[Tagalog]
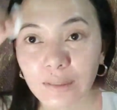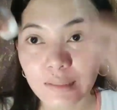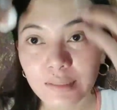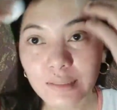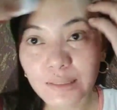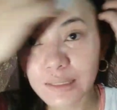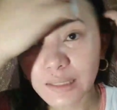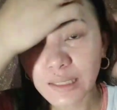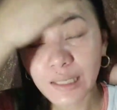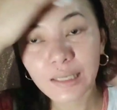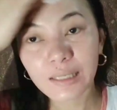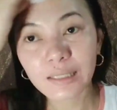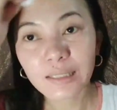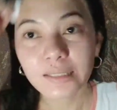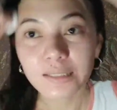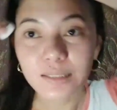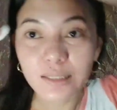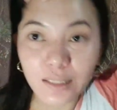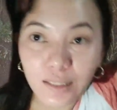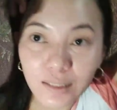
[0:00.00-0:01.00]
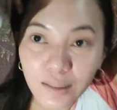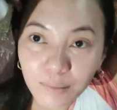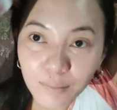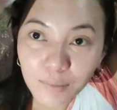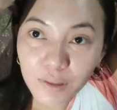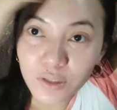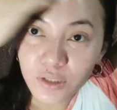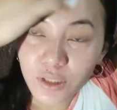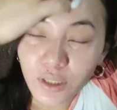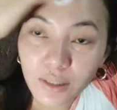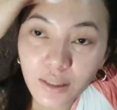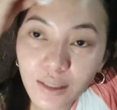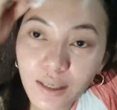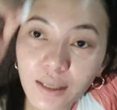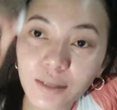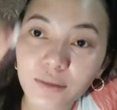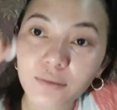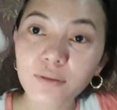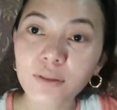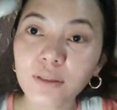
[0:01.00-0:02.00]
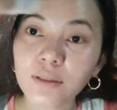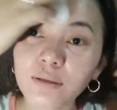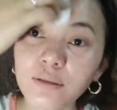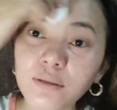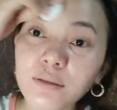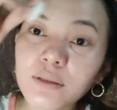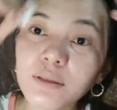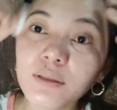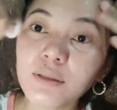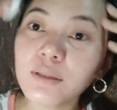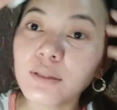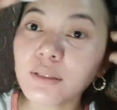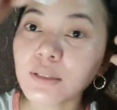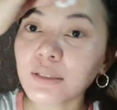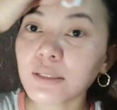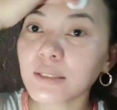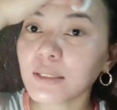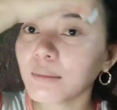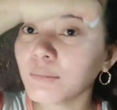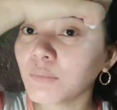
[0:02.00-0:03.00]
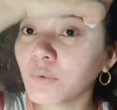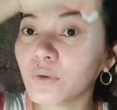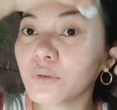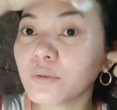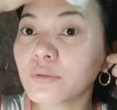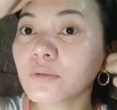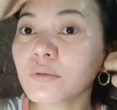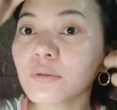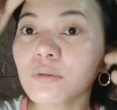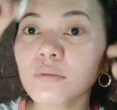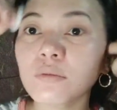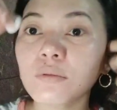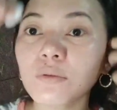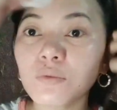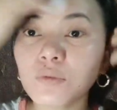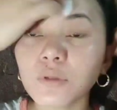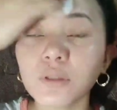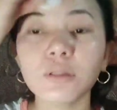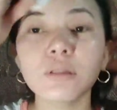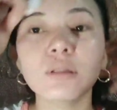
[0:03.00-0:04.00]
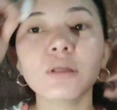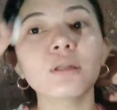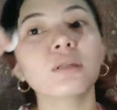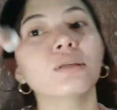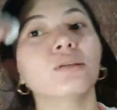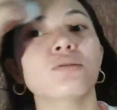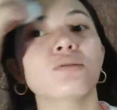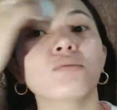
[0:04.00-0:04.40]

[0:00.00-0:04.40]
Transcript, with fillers: Kasi nalinisan na naman siya ng ano eh, ng sabon. So, no need na na